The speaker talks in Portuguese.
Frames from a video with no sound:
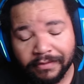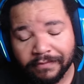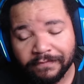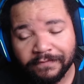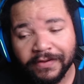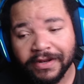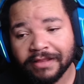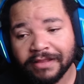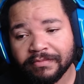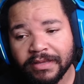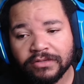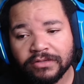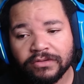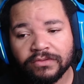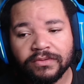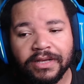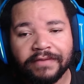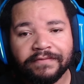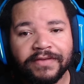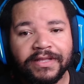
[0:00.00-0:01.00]
Infelizmente eu
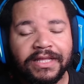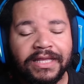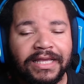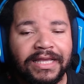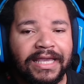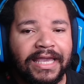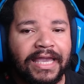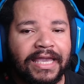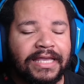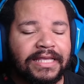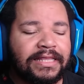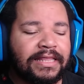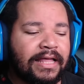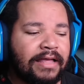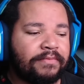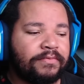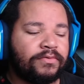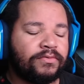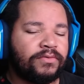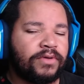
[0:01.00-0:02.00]
nunca vi ninguém,
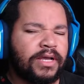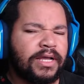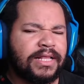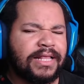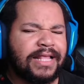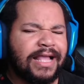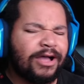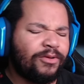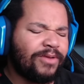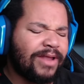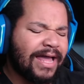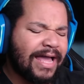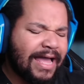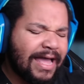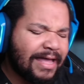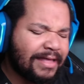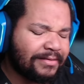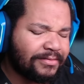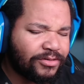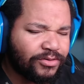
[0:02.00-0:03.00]
sabe, do canal
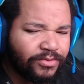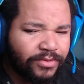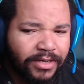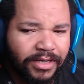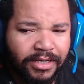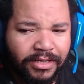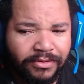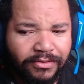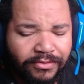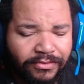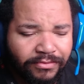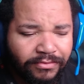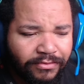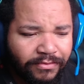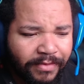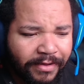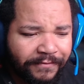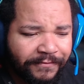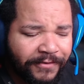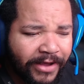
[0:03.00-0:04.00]
lá jogando no
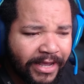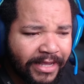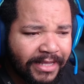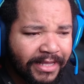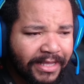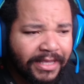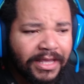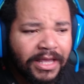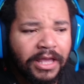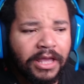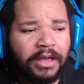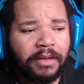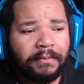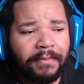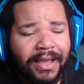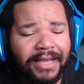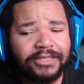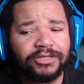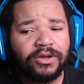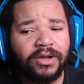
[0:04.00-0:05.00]
Zuba Friday.
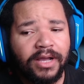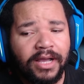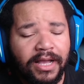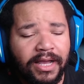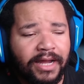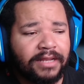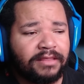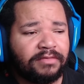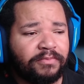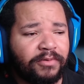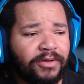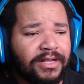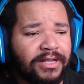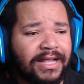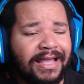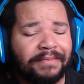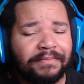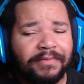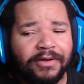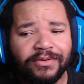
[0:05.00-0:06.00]
Mas joga, cara. Você pode
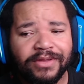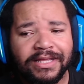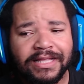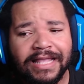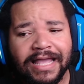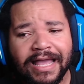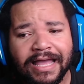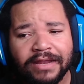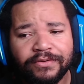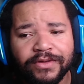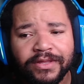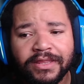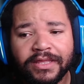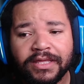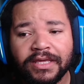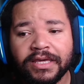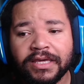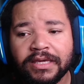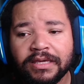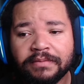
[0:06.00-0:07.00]
ganhar baú lendário,
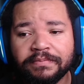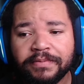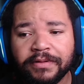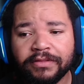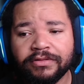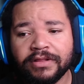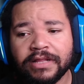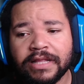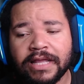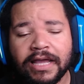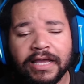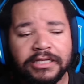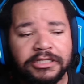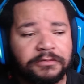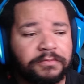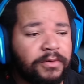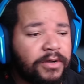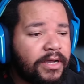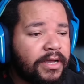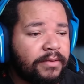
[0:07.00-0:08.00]
skin,
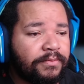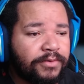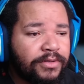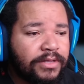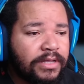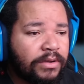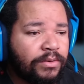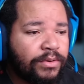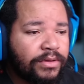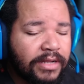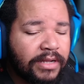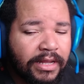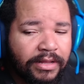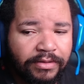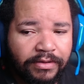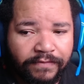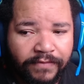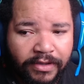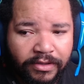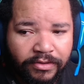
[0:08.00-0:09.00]
personagem, pode ganhar muita coisa lá
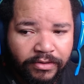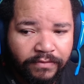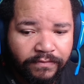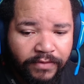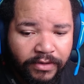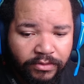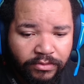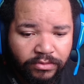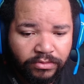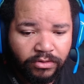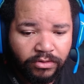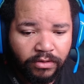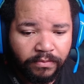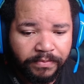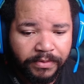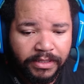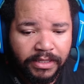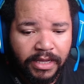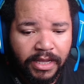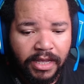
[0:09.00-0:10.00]
no evento, é um evento
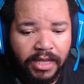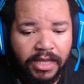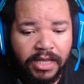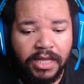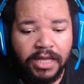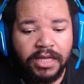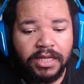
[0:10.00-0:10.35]
top, tá?